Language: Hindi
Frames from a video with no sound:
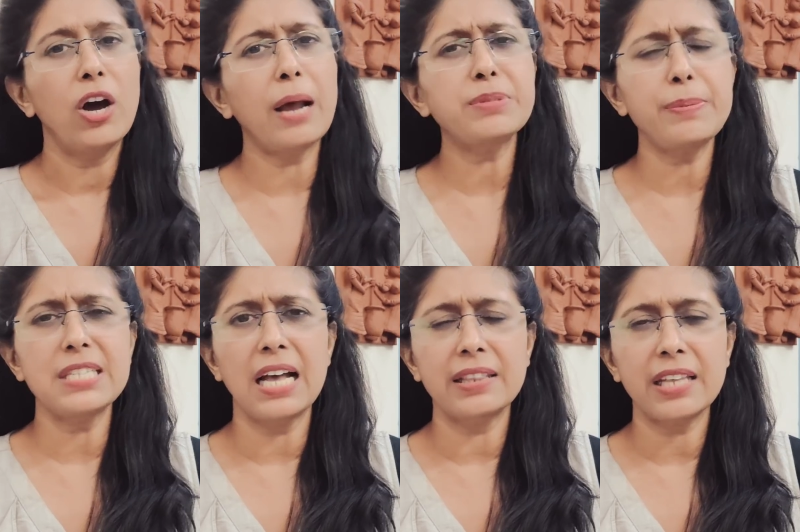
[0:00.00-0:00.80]
और आप सभी
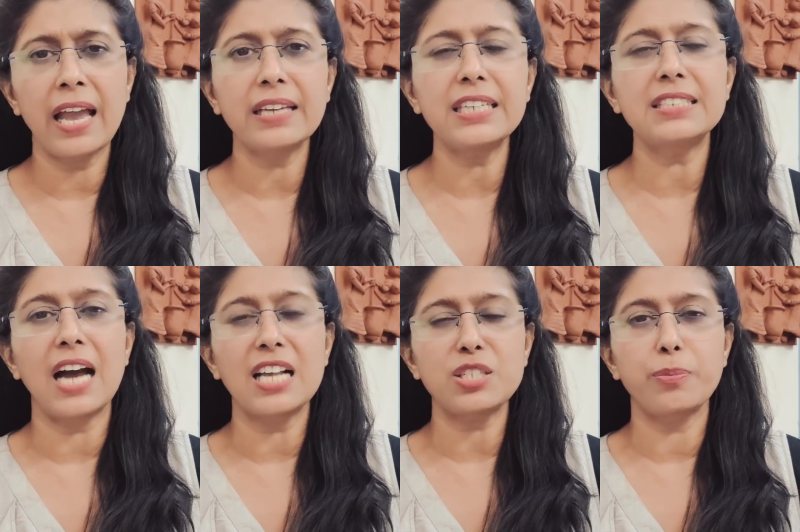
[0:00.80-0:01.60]
जानते हैं कि
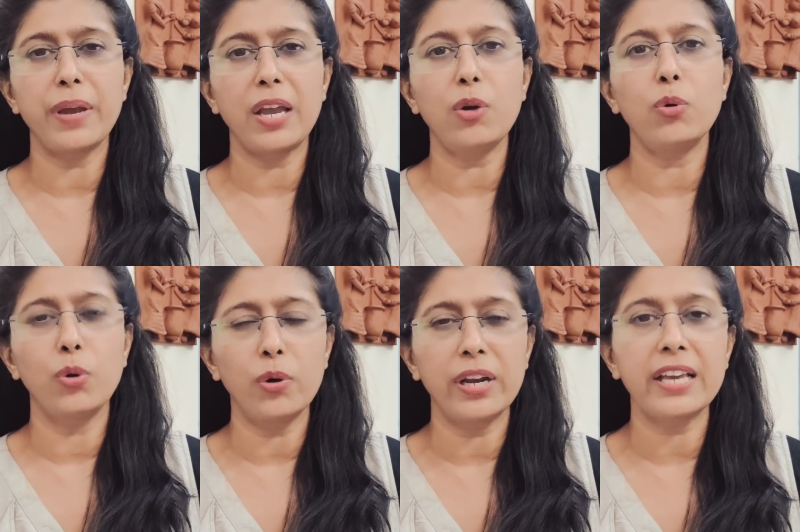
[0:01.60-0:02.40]
टास्क में
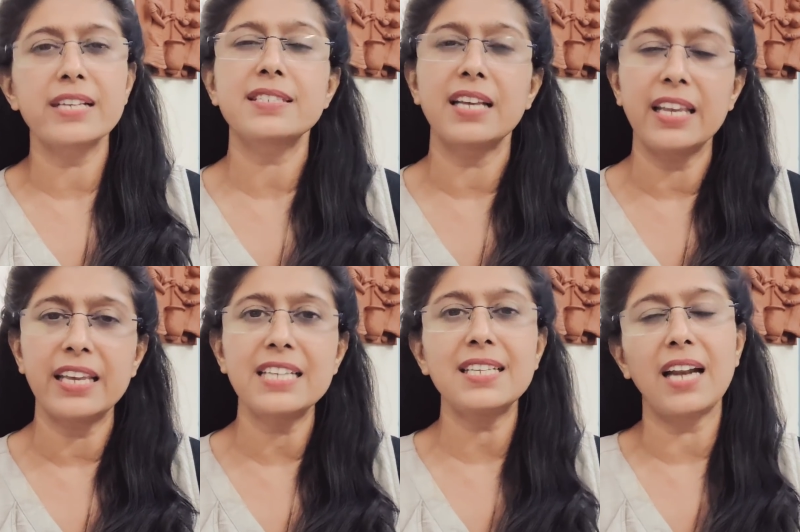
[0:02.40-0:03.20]
उन्होंने किस
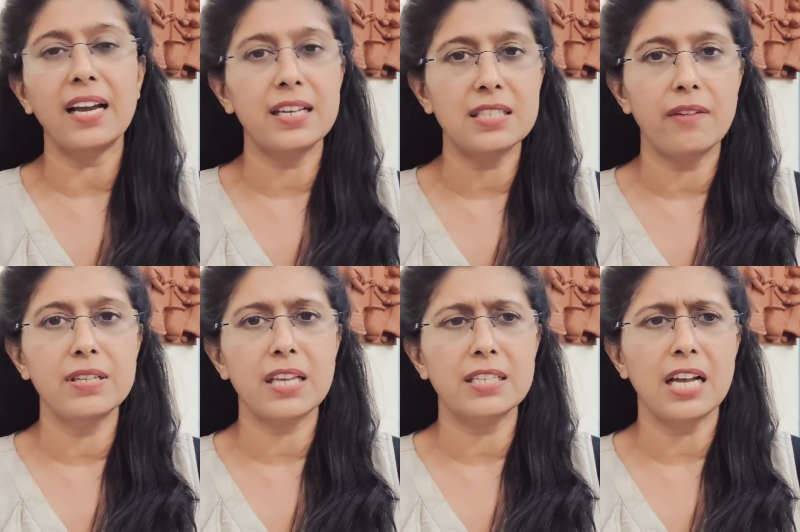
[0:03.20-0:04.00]
तरीके से राखी
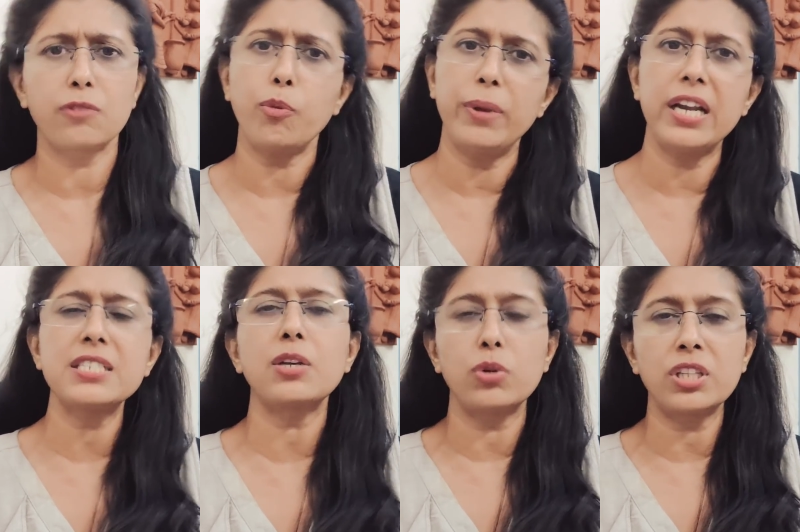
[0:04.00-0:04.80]
सावंत के साथ वो
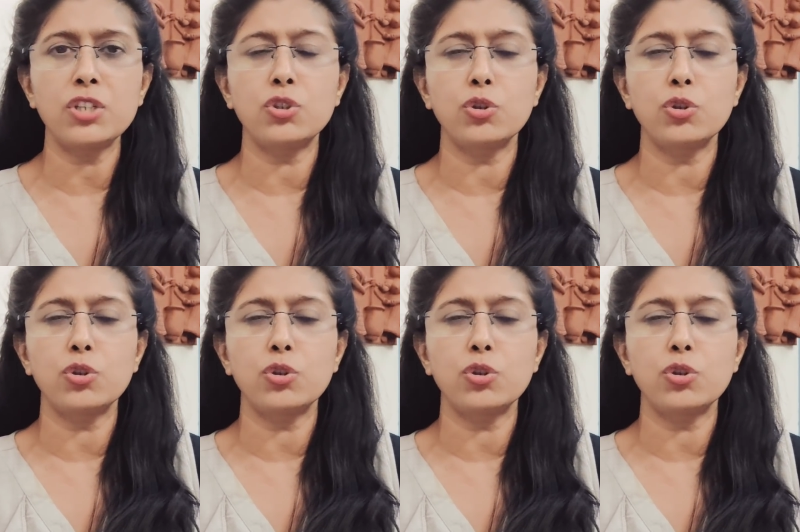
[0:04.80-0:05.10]
मिले ज़रूर थे